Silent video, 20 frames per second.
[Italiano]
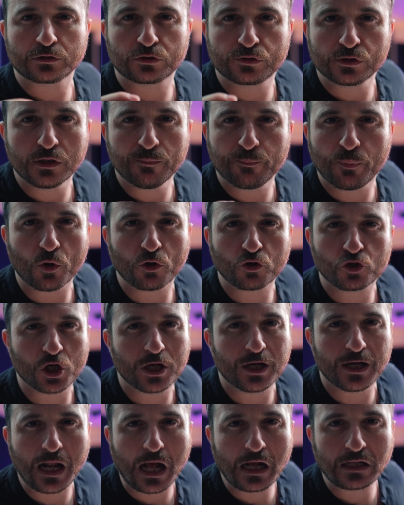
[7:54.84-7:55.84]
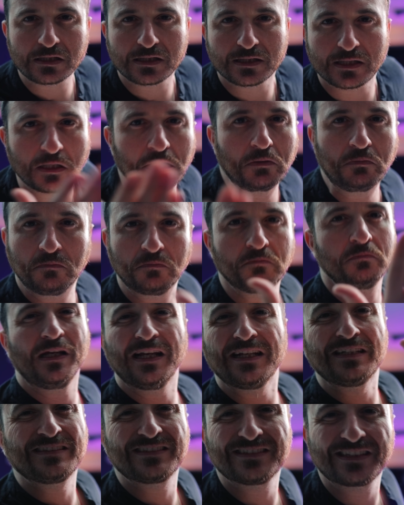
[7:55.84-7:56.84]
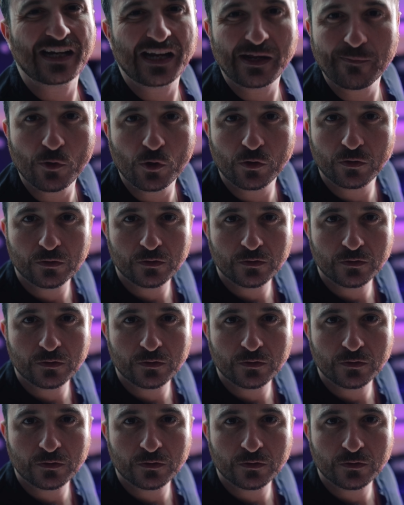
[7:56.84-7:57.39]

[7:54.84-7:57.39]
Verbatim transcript: tasso di porcellanza estremo.